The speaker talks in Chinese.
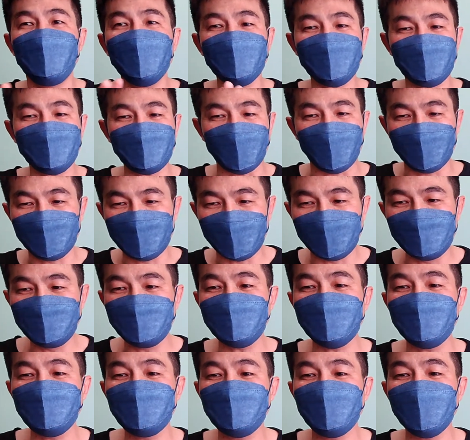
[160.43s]
不懂人
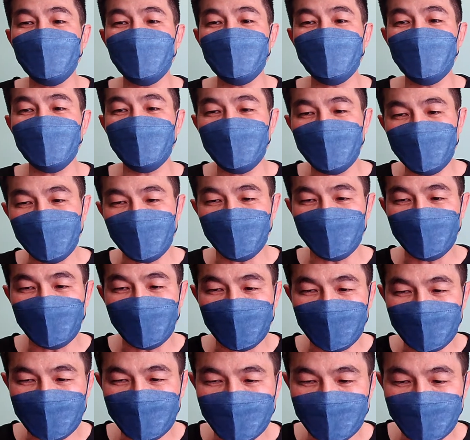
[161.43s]
事规定又
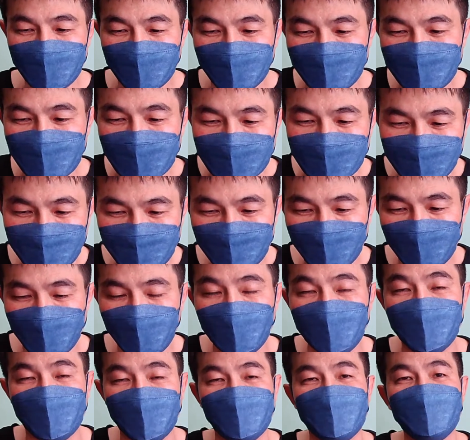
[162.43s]
要跟人家
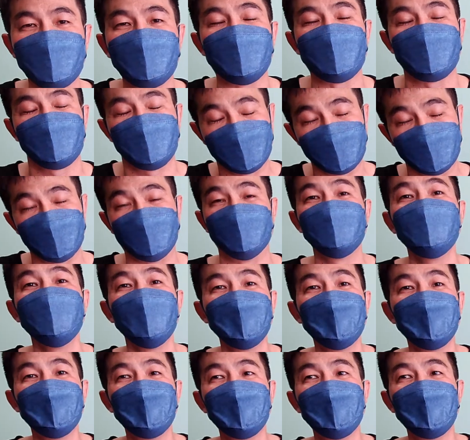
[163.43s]
说明的
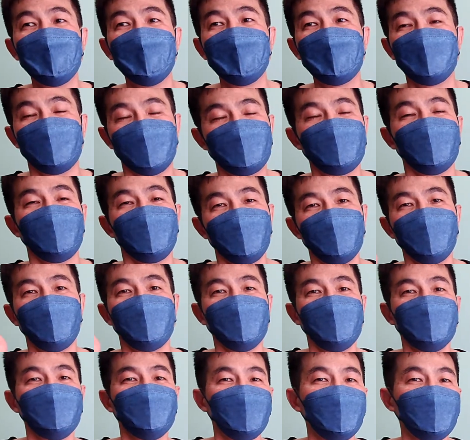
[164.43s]
人，你的
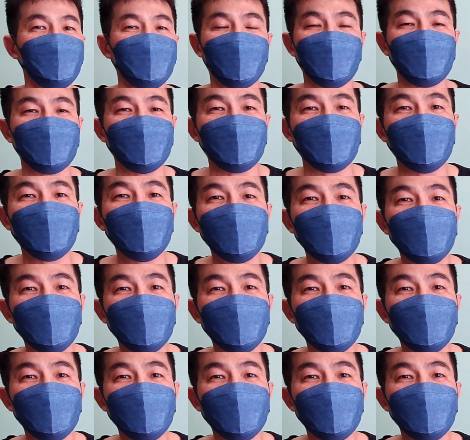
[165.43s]
用意在哪里？